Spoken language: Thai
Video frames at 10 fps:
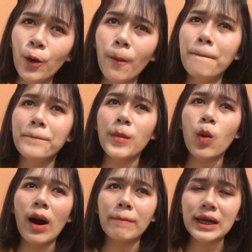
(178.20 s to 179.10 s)
นุ่ม
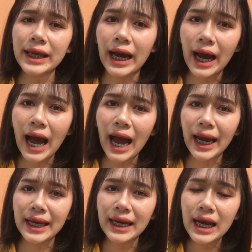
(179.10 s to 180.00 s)
ความเกลี่ยง่า
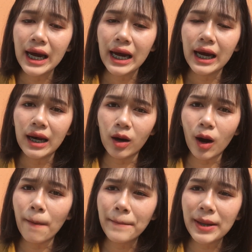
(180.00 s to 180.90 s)
ยแล้ว
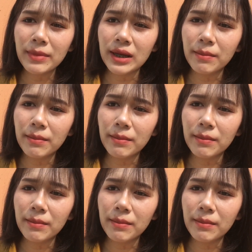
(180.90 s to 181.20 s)
ก็ไม่มี